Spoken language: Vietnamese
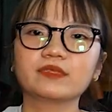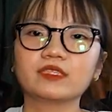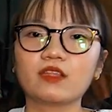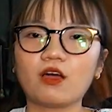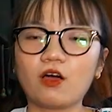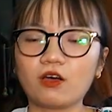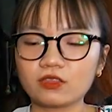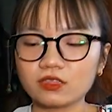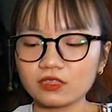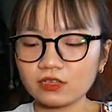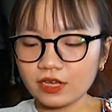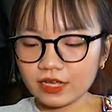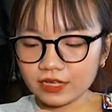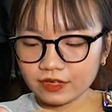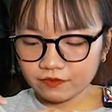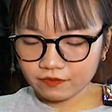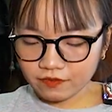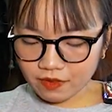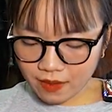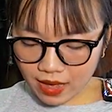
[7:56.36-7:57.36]
Đỏ tươi
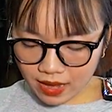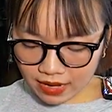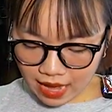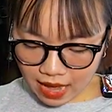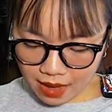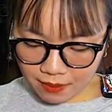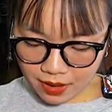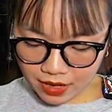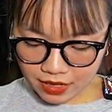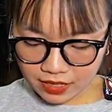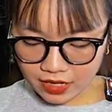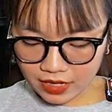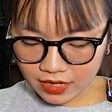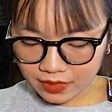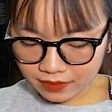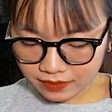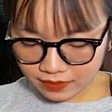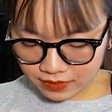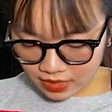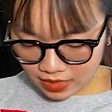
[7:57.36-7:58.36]
với mã K bảy này.
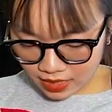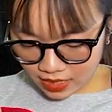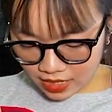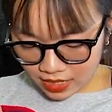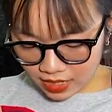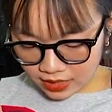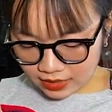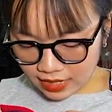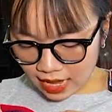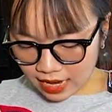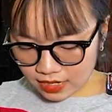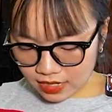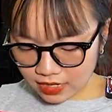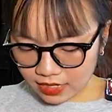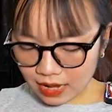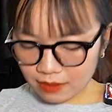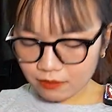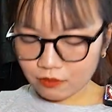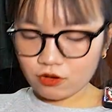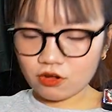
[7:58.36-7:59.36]
Tag đi
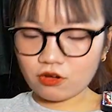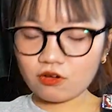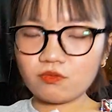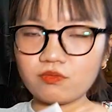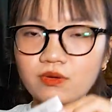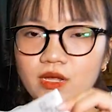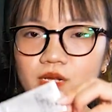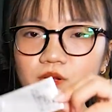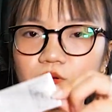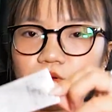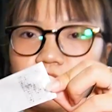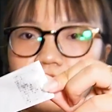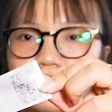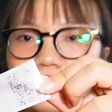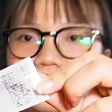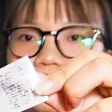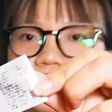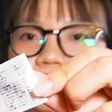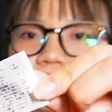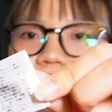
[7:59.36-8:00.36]
kèm của nó cũng đầy đủ
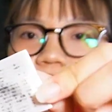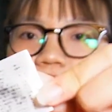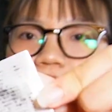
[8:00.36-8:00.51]
hết nha.